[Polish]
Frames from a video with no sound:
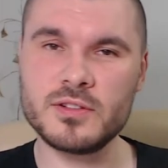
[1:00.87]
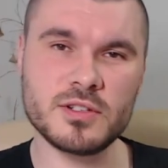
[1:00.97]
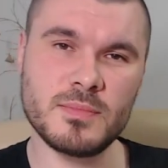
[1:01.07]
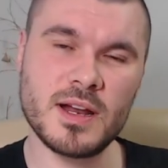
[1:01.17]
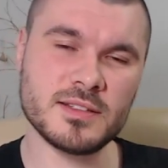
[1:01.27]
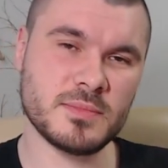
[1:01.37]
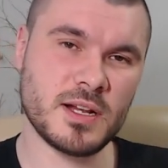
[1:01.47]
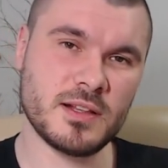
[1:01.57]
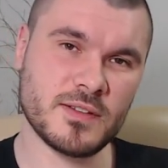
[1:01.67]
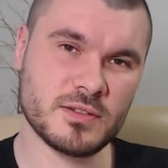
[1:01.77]
że balans
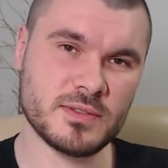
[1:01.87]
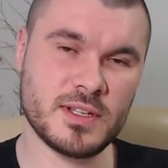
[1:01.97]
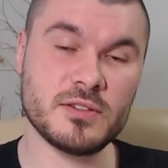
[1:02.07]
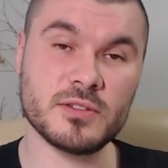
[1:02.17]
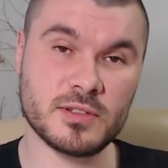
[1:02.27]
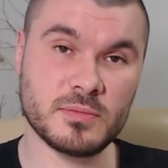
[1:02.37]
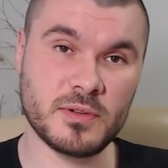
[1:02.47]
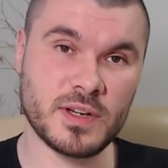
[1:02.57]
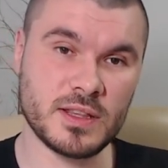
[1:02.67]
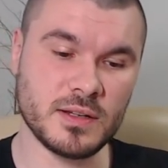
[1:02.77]
bieli na waszym zdjęciu jest
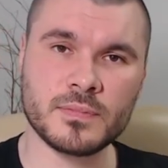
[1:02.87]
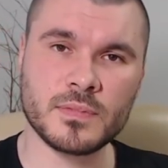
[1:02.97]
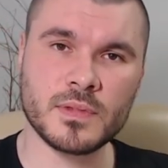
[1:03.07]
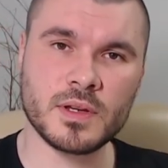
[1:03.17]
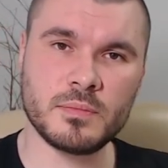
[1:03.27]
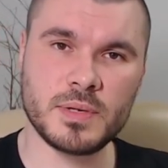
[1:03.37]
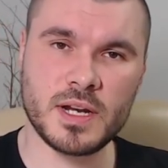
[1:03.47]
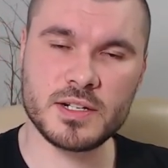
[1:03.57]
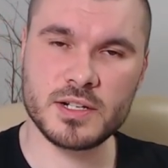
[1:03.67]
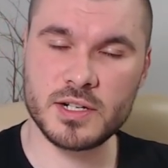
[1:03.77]
odpowiedni.
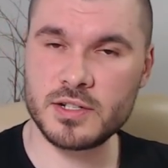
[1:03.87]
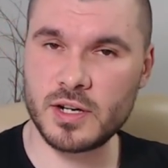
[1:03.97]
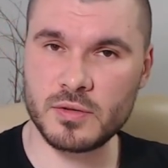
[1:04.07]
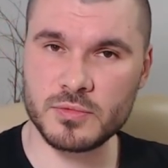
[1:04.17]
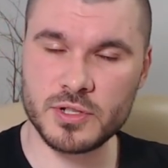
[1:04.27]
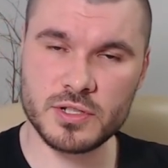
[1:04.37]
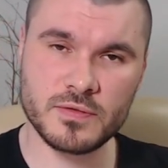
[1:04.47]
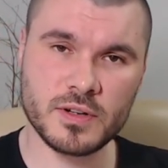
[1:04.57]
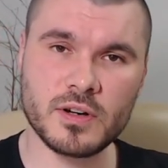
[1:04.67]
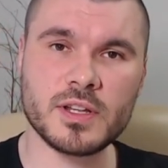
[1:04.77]
Pierwsza rzecz, jaką musicie
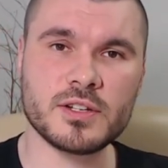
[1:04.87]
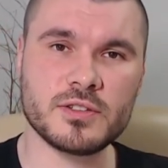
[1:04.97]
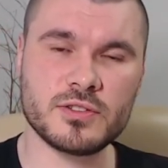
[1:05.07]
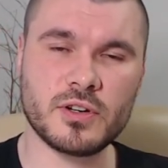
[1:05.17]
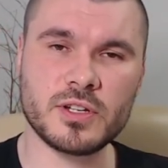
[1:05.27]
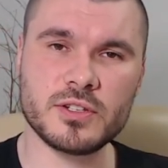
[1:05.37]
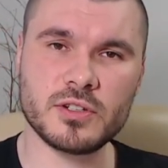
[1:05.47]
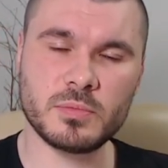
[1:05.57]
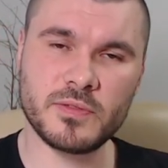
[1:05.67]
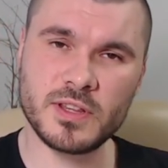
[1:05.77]
wykonać, to ściągnięcie
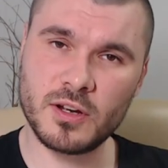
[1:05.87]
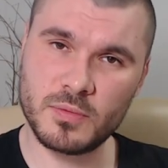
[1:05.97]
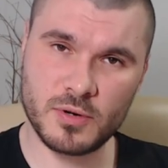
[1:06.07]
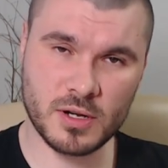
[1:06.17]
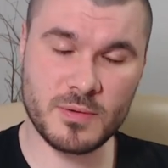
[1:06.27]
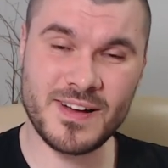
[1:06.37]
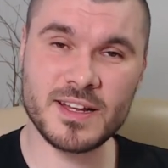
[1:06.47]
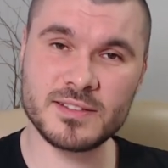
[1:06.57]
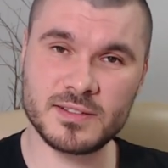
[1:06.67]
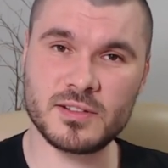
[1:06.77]
odpowiedniego
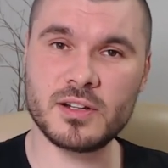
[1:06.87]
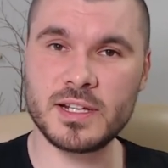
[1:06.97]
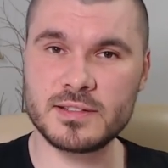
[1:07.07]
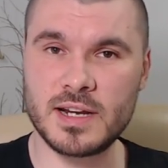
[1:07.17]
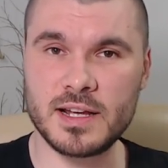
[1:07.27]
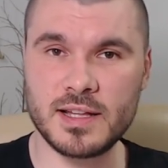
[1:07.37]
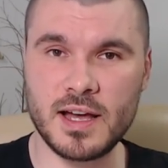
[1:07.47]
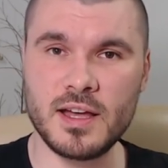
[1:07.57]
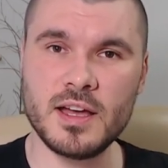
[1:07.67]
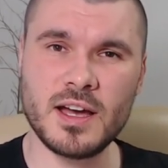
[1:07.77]
programowania ze strony x
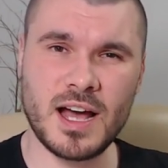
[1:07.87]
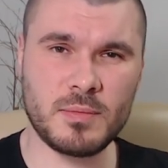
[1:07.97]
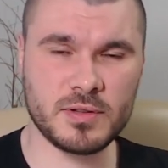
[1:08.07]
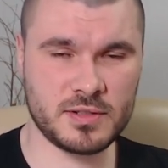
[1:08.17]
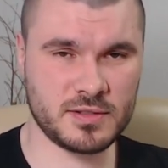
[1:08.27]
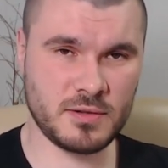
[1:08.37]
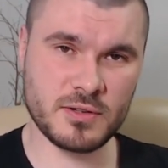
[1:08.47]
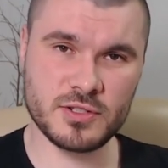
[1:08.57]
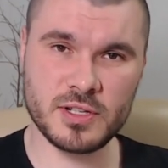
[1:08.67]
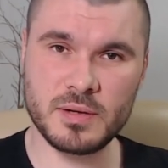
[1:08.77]
Xrite'a albo też z
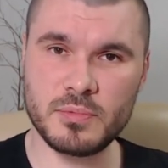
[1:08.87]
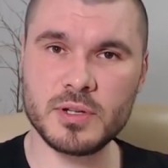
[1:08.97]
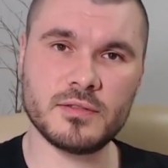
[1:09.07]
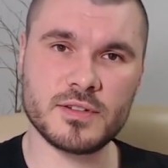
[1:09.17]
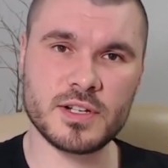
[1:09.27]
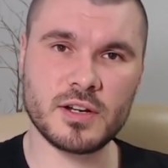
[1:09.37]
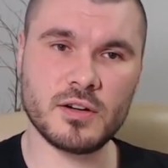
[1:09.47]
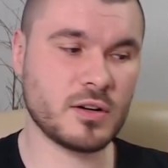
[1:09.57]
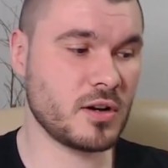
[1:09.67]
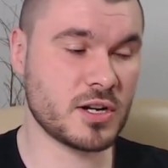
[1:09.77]
dołączonej płyty
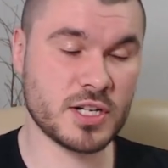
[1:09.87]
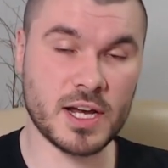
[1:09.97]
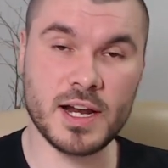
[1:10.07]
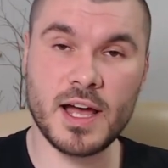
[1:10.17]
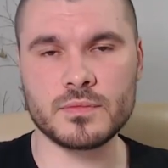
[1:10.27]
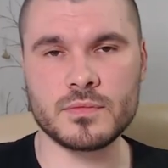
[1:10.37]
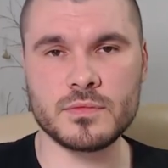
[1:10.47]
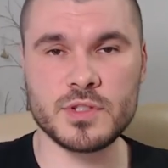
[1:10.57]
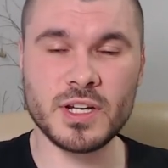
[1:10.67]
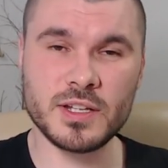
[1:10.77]
waszego color checkera.
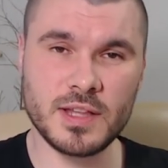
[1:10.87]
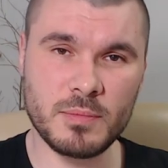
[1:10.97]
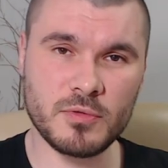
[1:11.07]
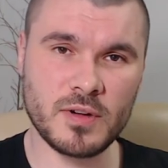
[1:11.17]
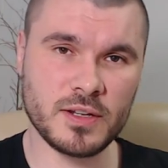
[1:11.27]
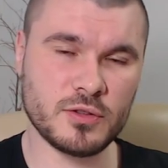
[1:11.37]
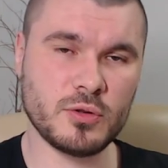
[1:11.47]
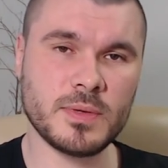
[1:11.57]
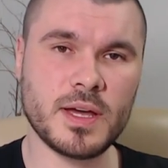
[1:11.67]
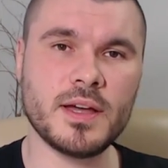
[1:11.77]
Dzięki temu w
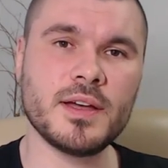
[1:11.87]
Lightroomie